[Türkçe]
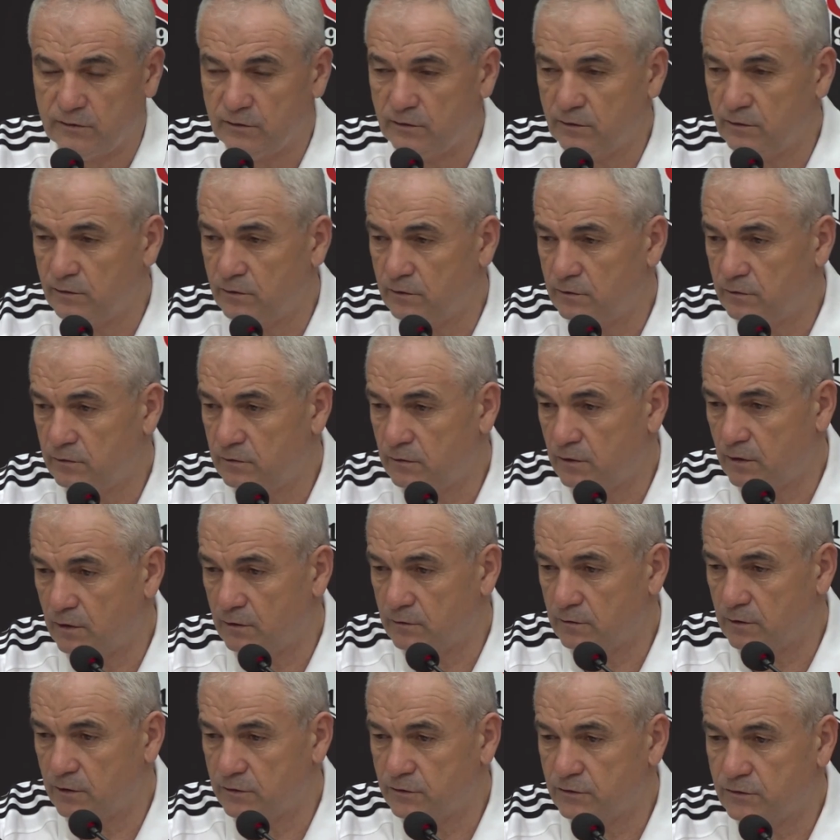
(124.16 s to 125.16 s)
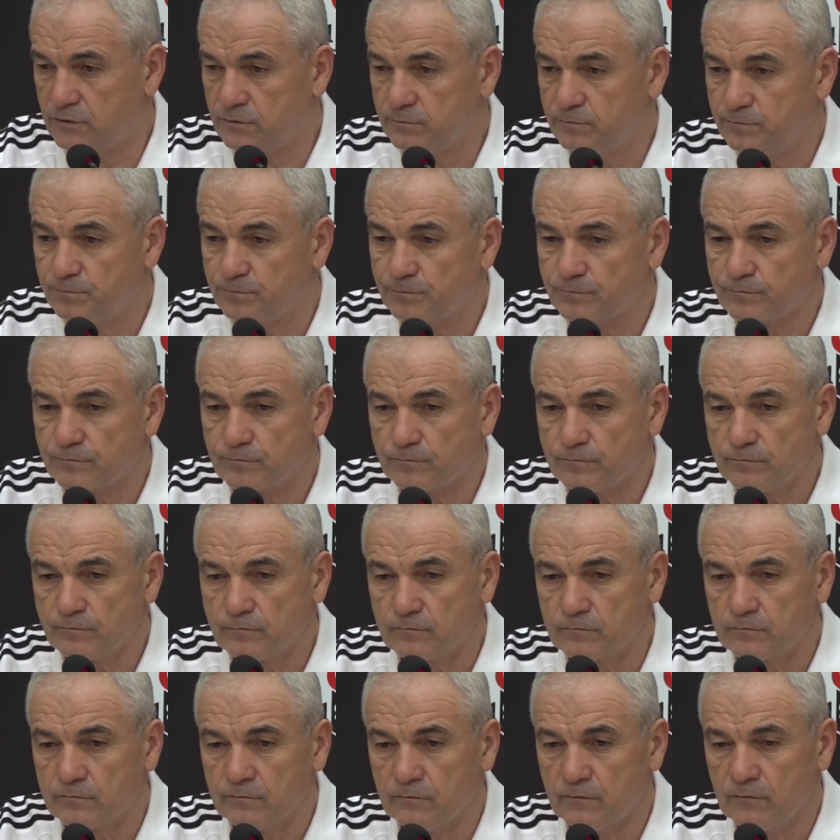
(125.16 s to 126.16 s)
e, anlaştım.
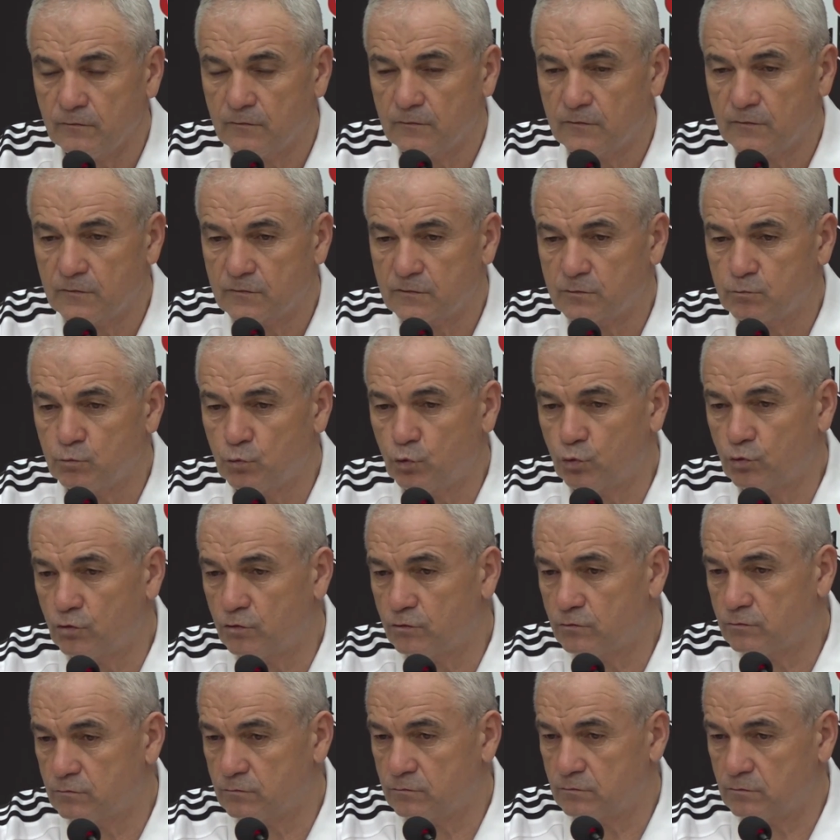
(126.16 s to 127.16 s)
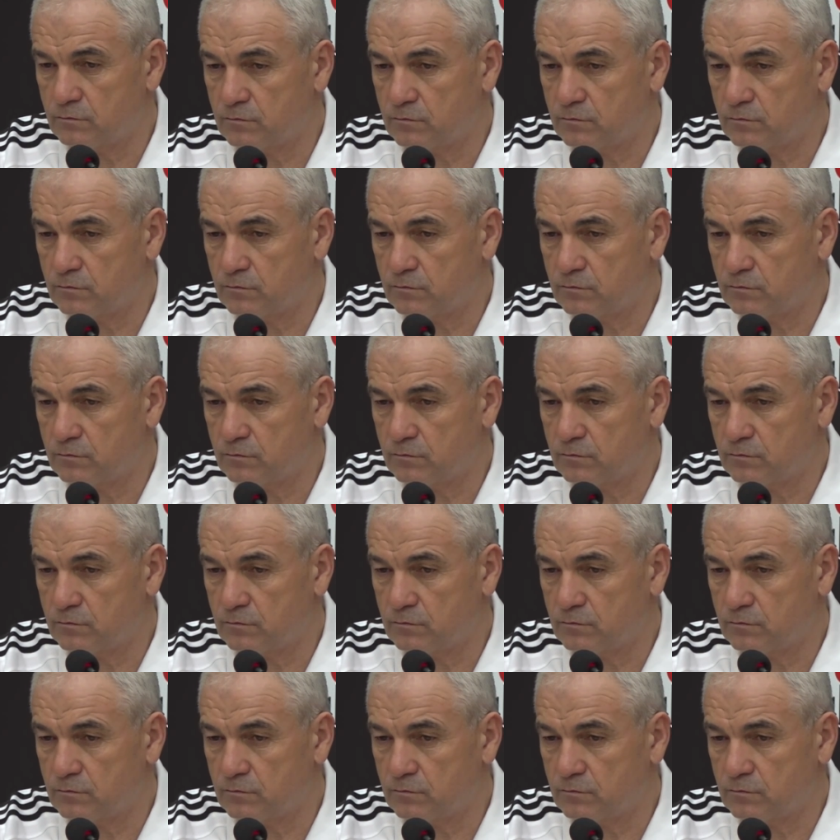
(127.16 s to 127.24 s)
Bugün